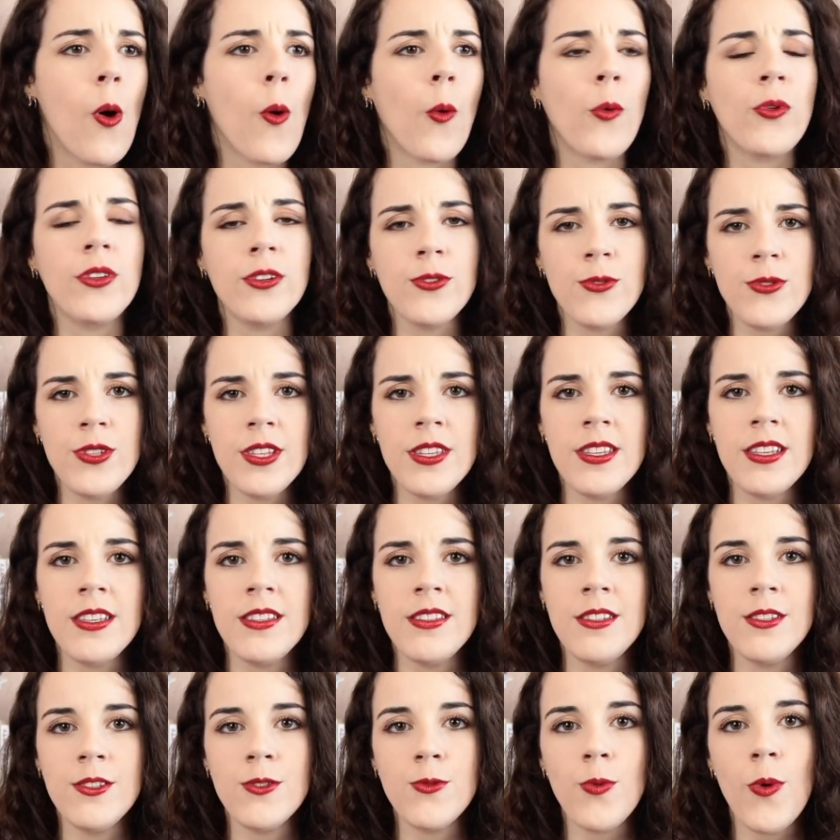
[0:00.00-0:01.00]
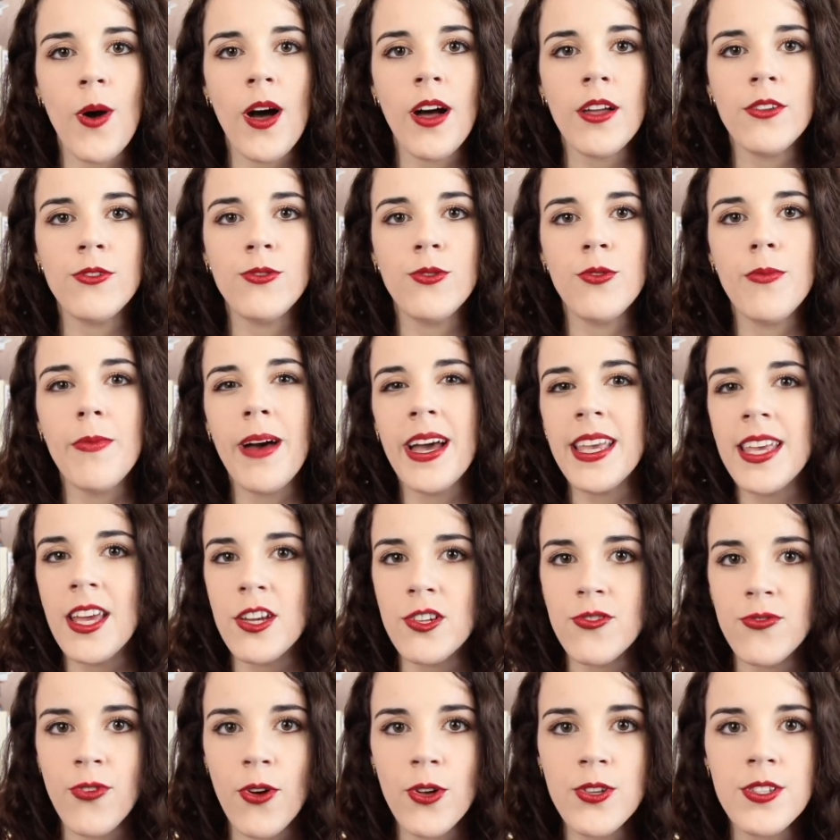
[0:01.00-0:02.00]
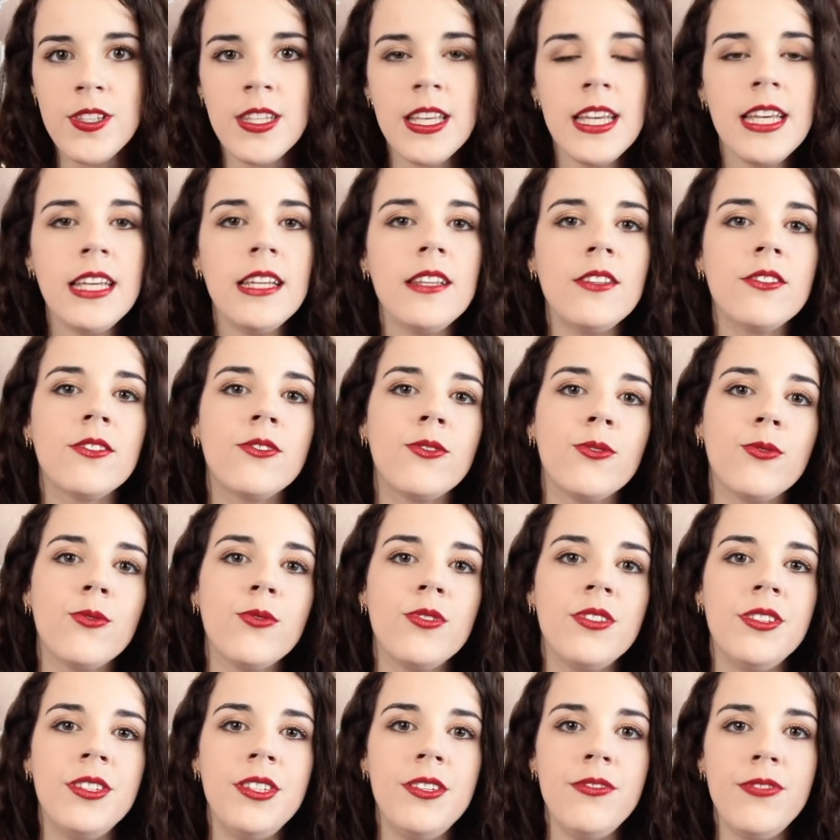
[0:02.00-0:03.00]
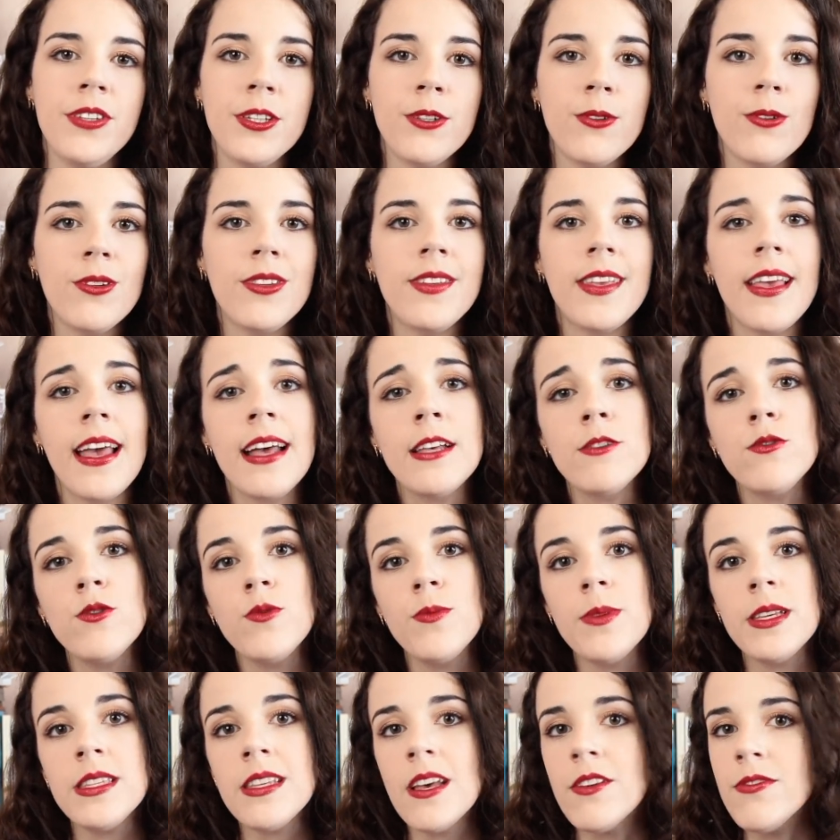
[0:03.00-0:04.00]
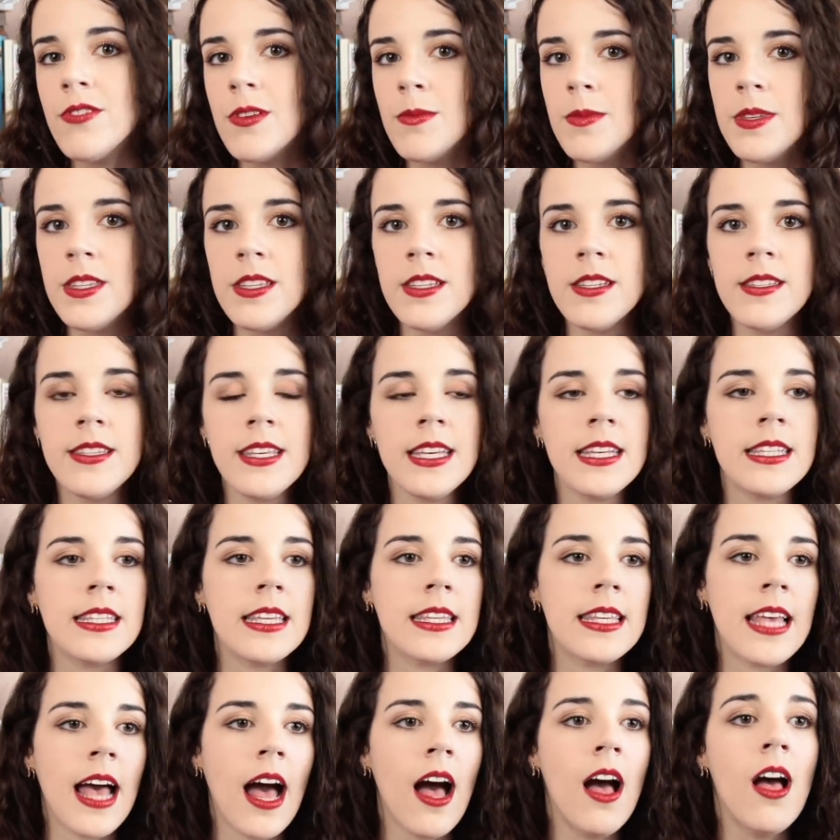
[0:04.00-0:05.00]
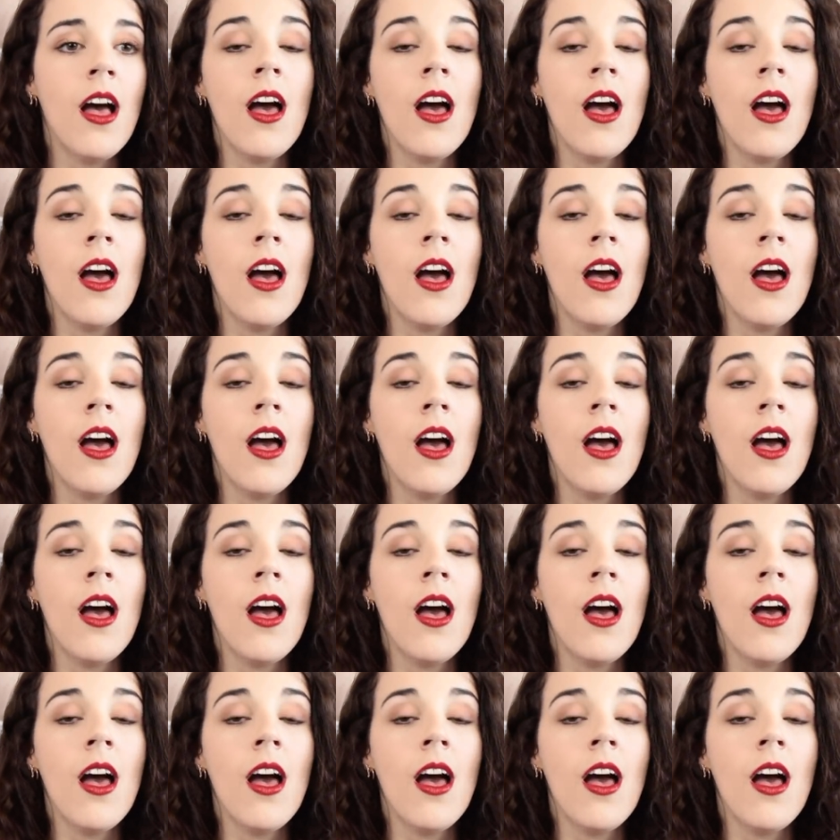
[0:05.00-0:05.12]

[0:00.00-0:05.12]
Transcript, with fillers: On a aussi des histoires de mariage forcé, de difficultés à assumer sa féminité, etc.